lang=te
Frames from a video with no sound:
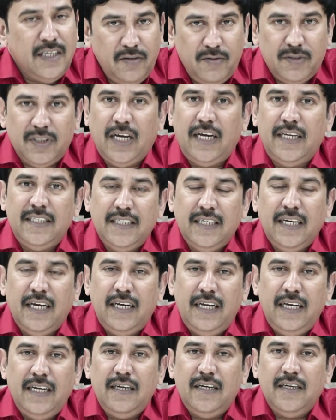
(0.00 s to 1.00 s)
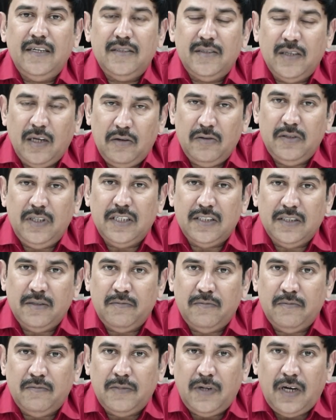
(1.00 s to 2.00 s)
ఇవి సహజంగానే
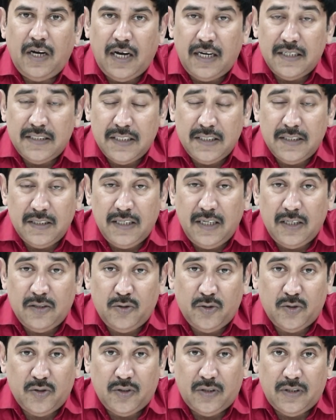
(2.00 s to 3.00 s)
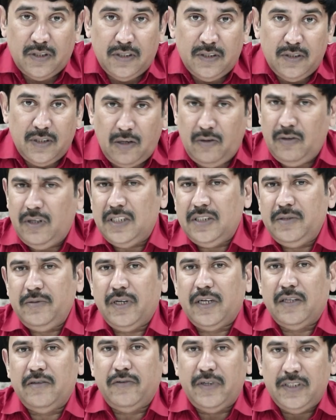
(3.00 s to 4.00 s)
తెలుగుదేశం ఆసక్తిగా చూస్తుంది
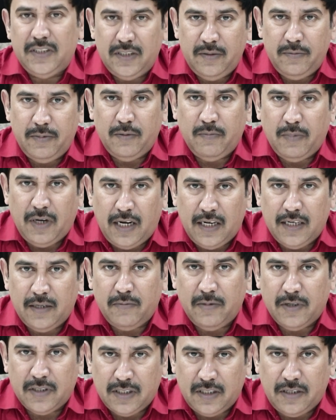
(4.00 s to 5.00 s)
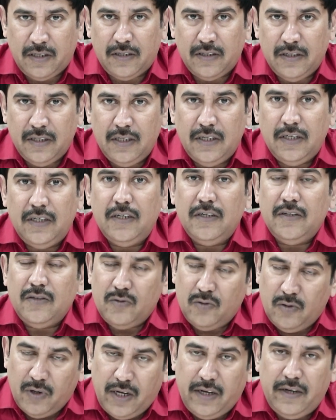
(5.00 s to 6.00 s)
తెలుగుదేశమే కాదు వైసీపీ పాలకపక్ష
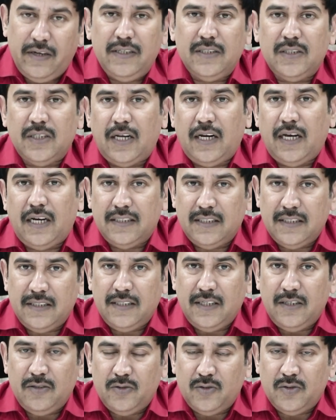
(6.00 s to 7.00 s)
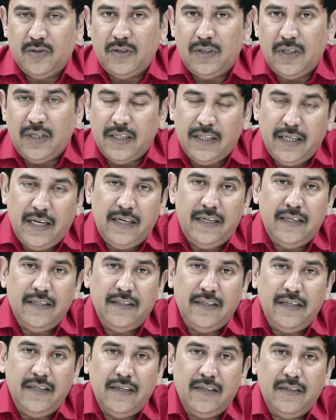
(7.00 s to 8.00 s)
కూడా చాలా ఆసక్తిగా చూస్తుంది
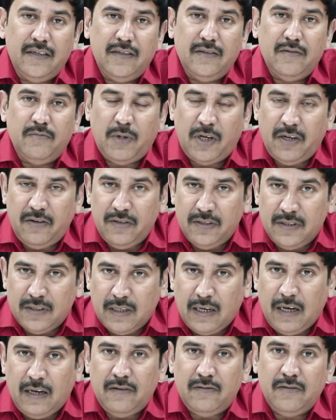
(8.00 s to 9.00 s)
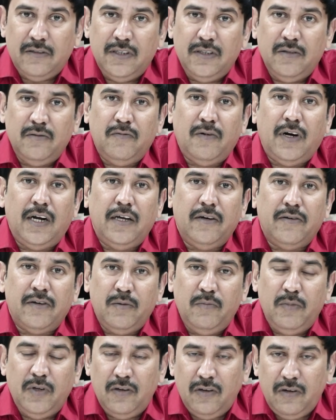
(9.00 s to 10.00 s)
ఇదేంటిది మనం ఇంతకాలం ఈ వాళ్ళు
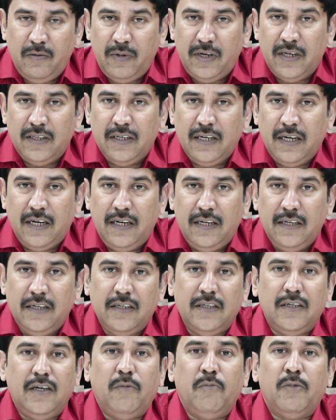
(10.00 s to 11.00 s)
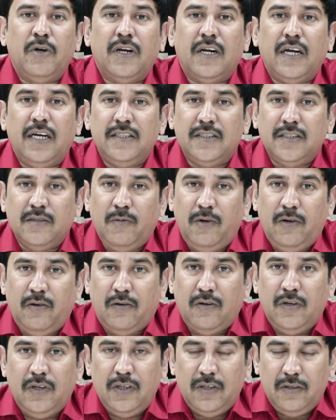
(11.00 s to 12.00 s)
ఏమైనా బిల్లులు పెడితే వెళ్ళి గమ్మున రాజ్యసభలో
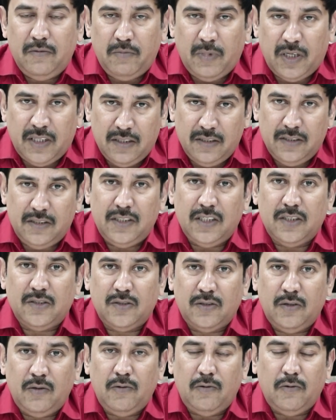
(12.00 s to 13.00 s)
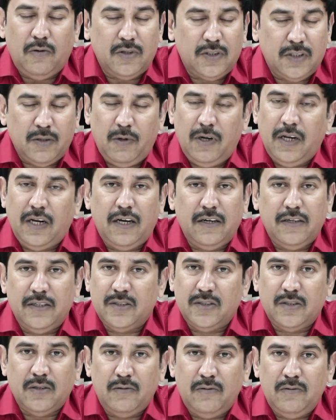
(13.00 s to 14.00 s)
మద్దతు ఇచ్చేస్తున్నాం లోక్సభలో ఎలాగ
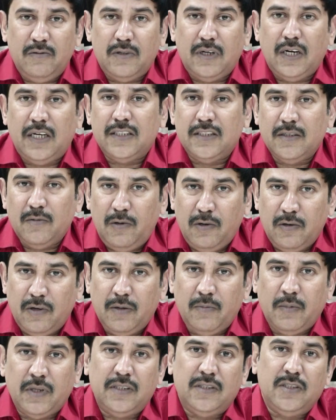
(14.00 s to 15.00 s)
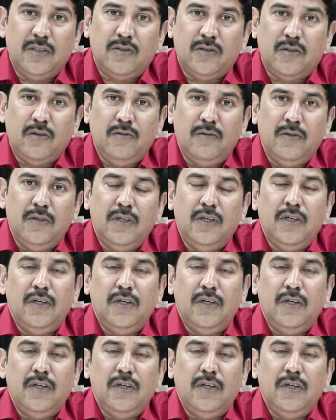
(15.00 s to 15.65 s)
ఇస్తాం రాజ్యసభలో కూడా మద్దతు ఇస్తున్నాం